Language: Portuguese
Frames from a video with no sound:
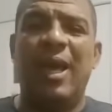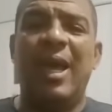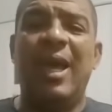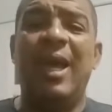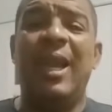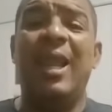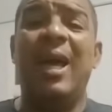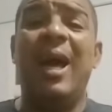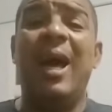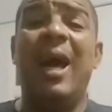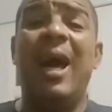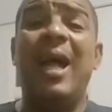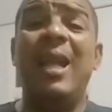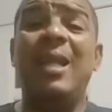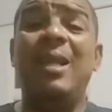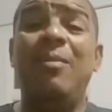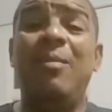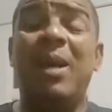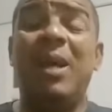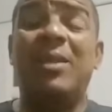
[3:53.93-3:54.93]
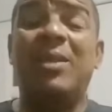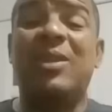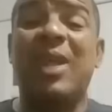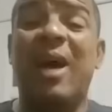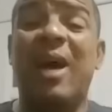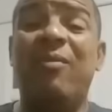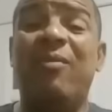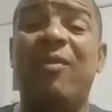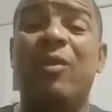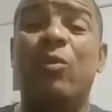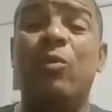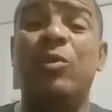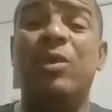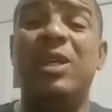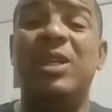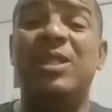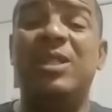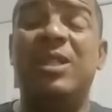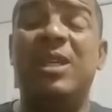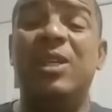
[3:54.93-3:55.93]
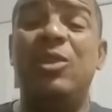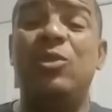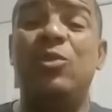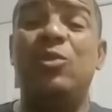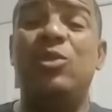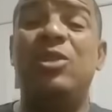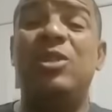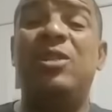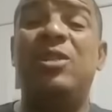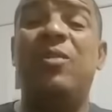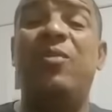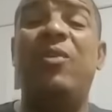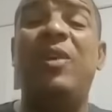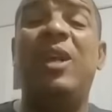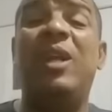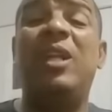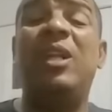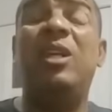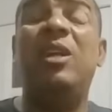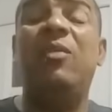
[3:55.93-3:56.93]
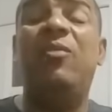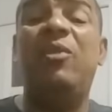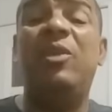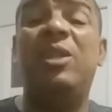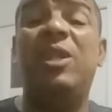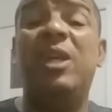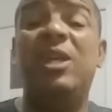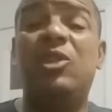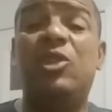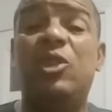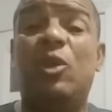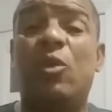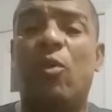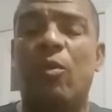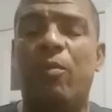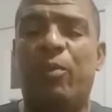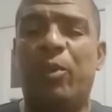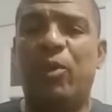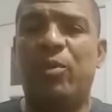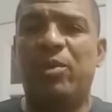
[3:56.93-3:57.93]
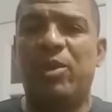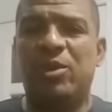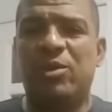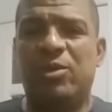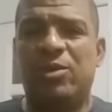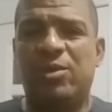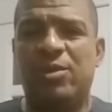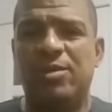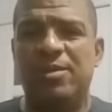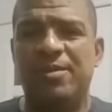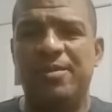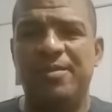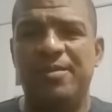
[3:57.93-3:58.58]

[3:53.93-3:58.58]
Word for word: ela alimentava um desejo de se ver livre deste compromisso.